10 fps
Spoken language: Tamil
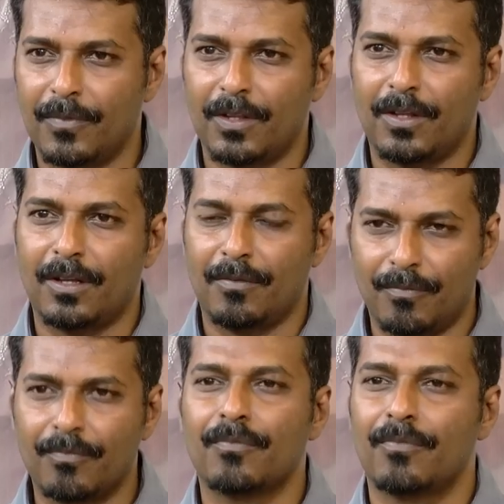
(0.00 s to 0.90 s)
ஹாப்பி அண்ட்
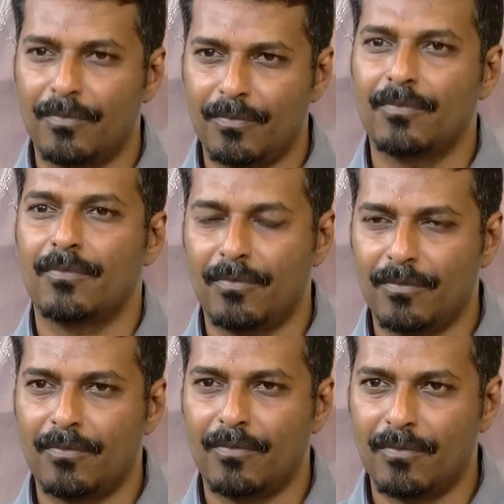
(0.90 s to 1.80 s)
பீஸ்ஃபுல் லைஃப் ஸோ ஐ
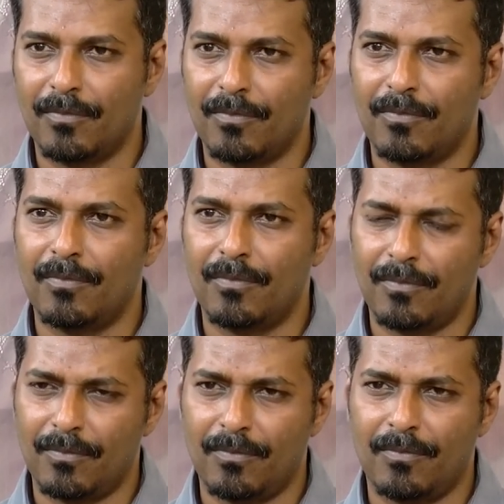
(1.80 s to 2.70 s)
திங்க்
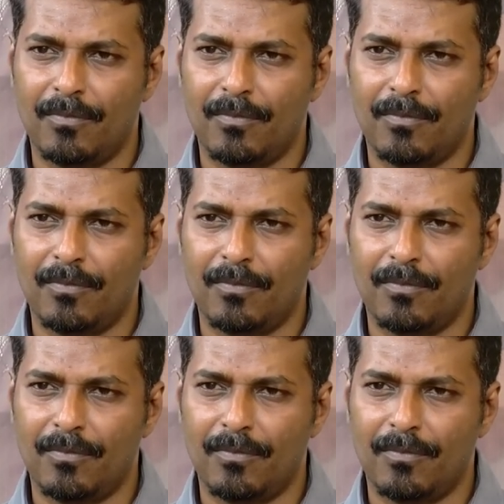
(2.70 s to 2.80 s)
ஐ ஆம் அ